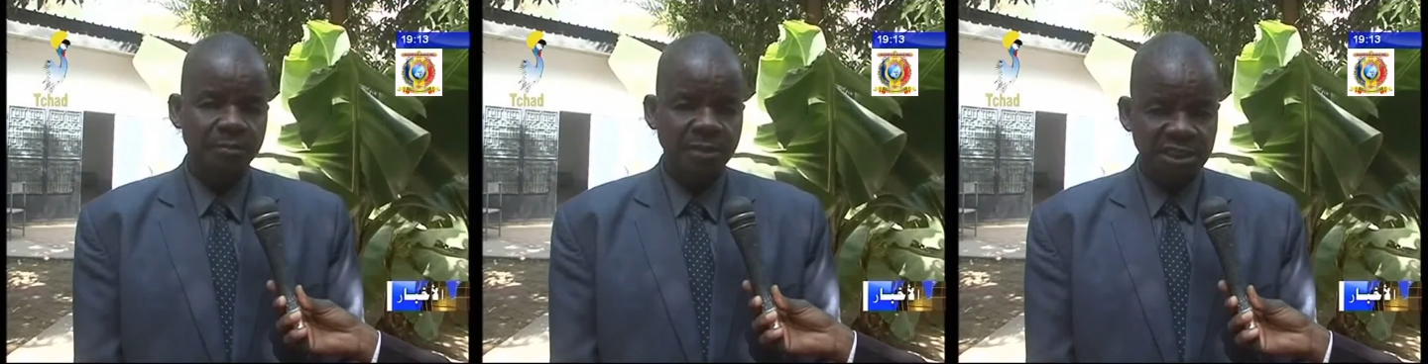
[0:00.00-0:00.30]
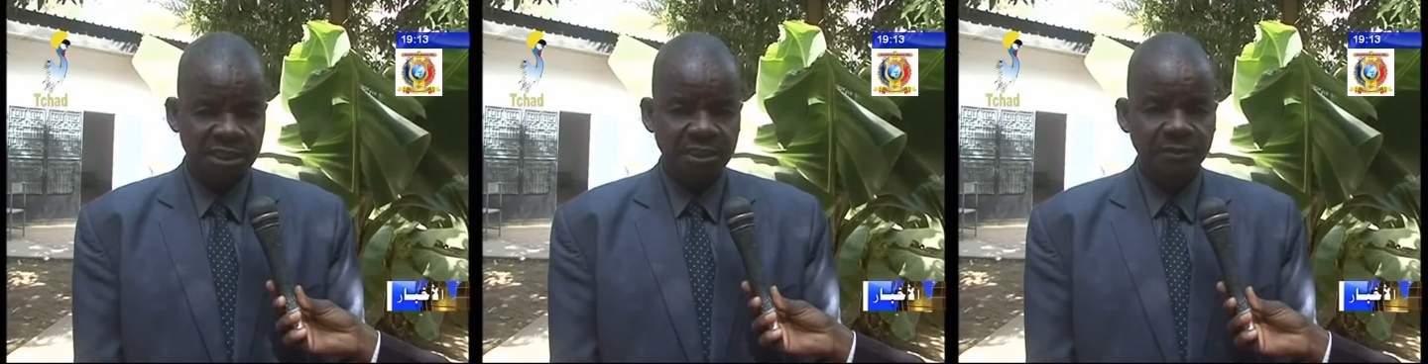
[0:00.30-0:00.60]

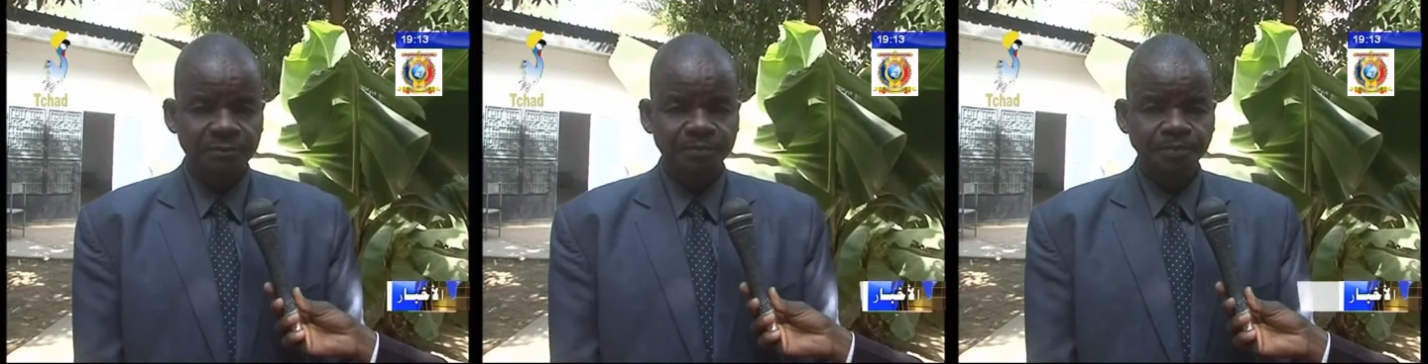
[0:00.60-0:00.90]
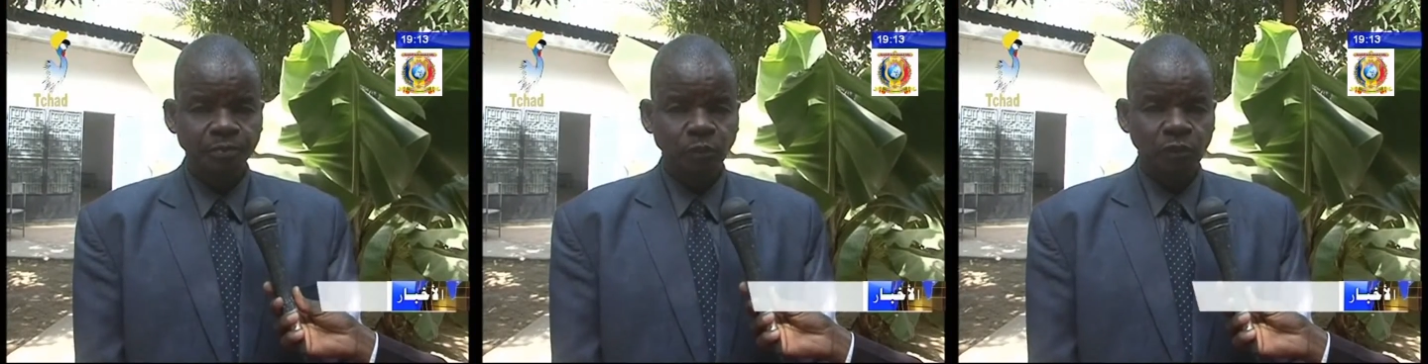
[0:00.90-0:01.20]
ماشين
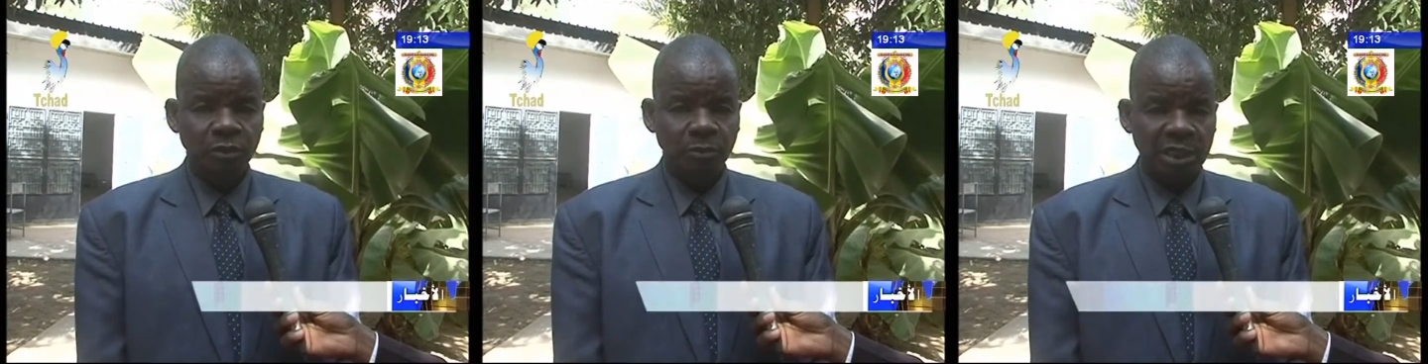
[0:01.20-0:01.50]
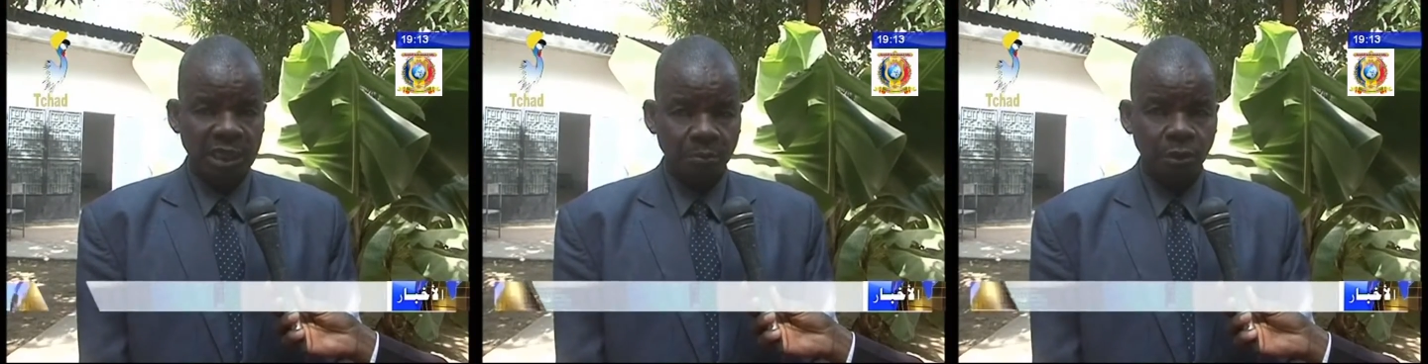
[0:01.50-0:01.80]

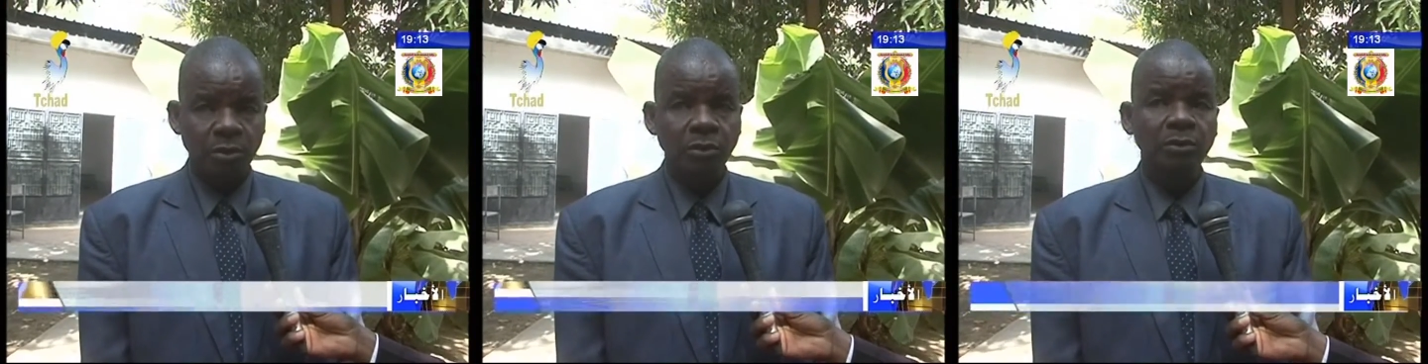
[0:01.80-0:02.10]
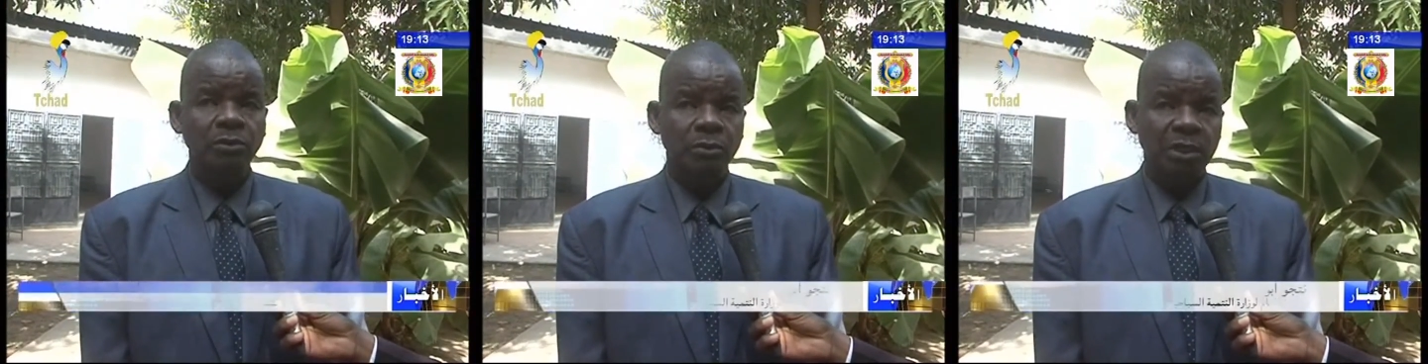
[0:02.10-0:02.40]
بلابو
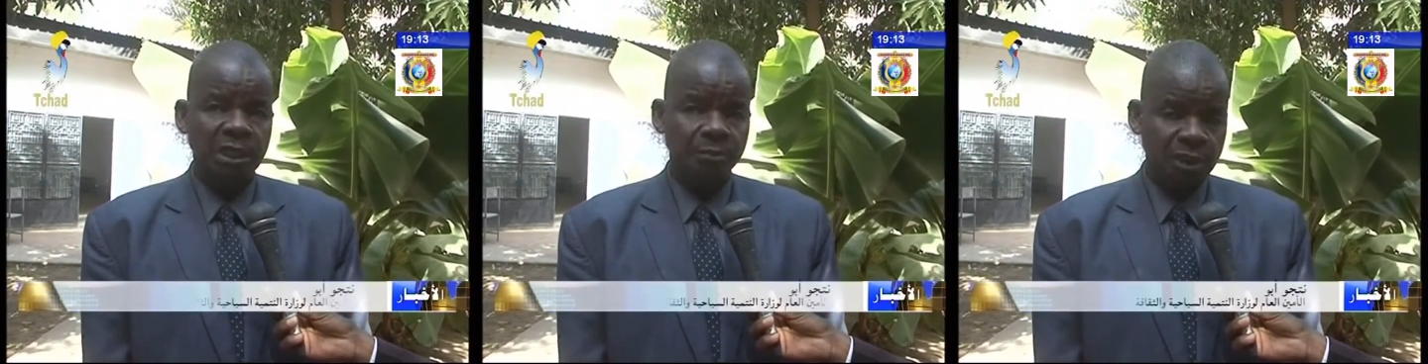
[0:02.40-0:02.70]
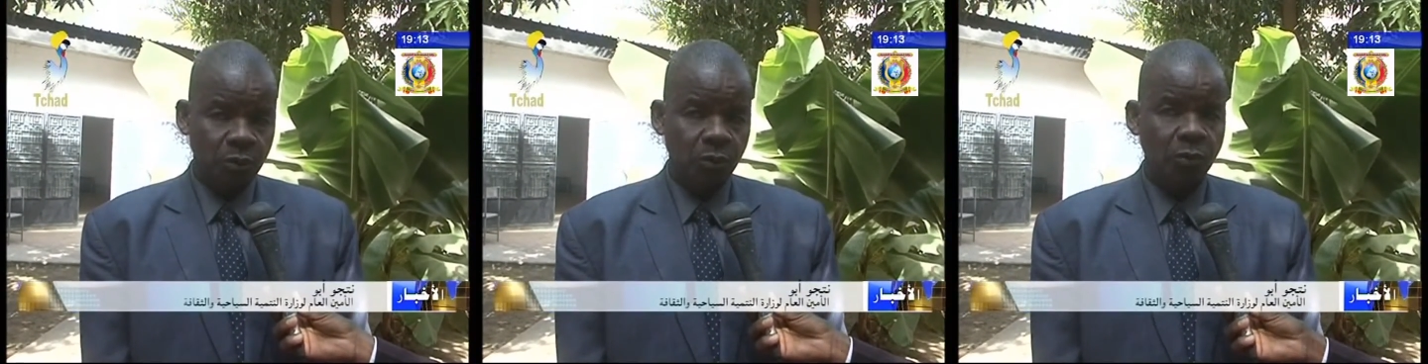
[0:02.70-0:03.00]
ولا
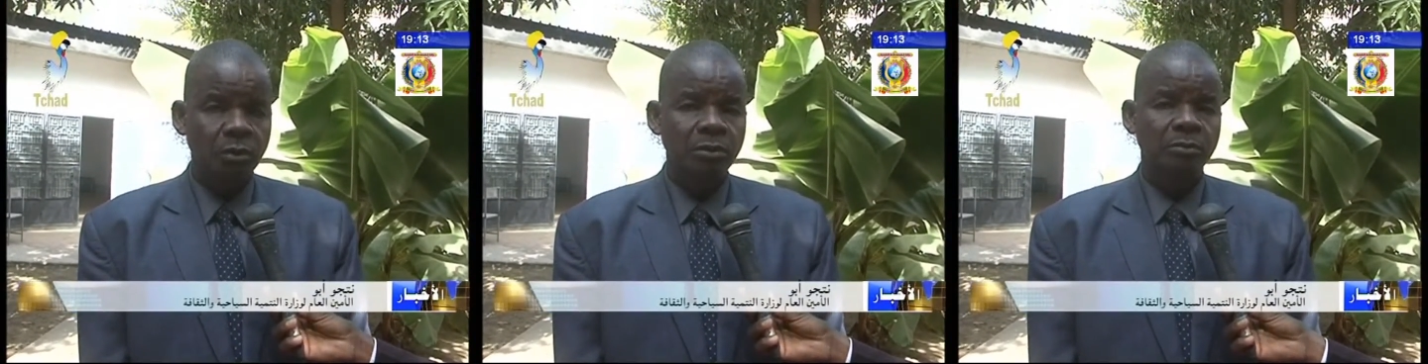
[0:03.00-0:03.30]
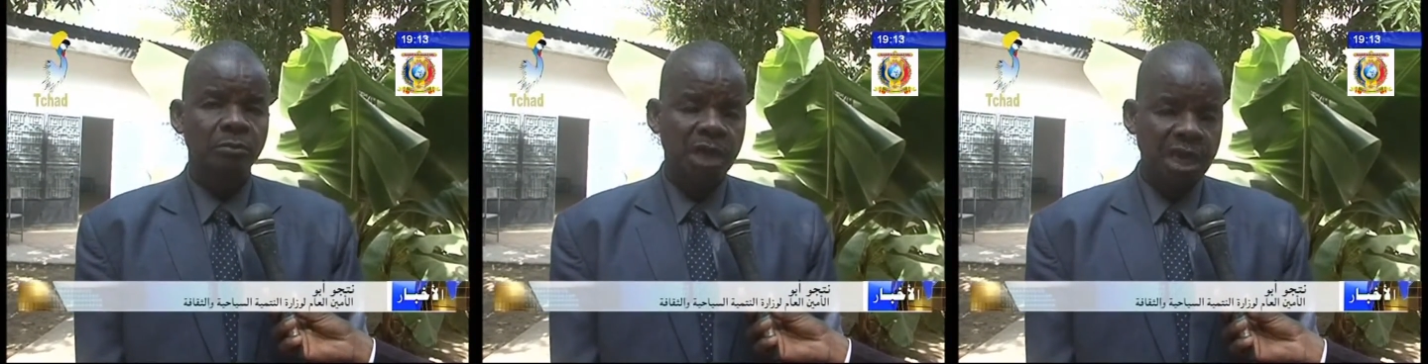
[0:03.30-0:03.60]
بيجرو
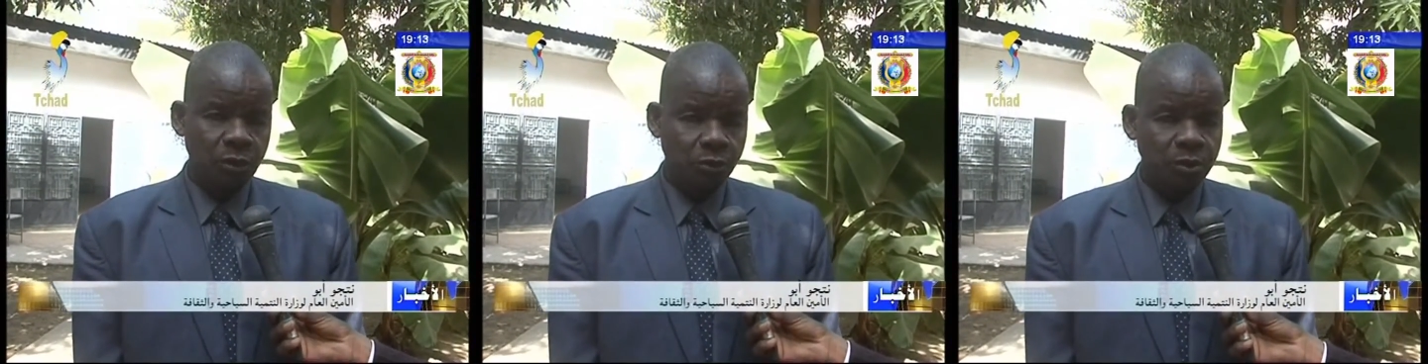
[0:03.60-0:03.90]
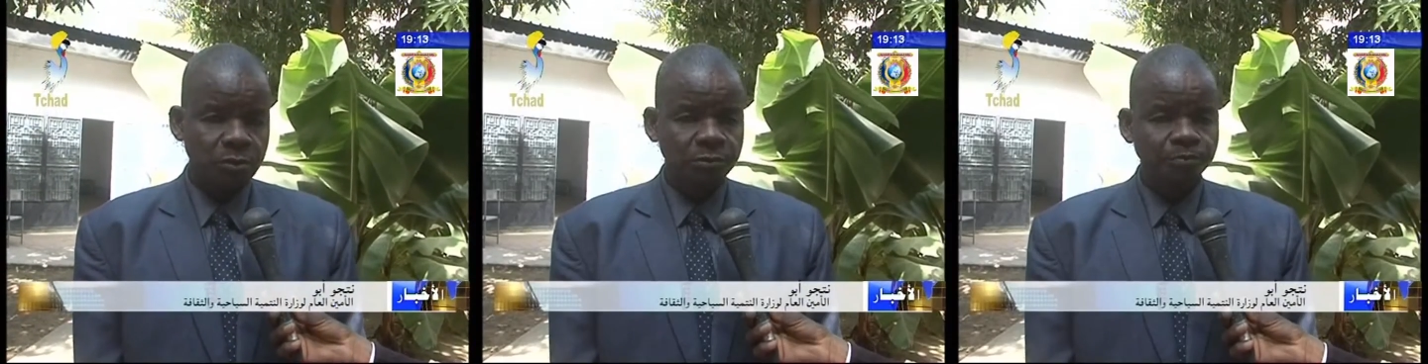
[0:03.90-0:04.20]
بعلمو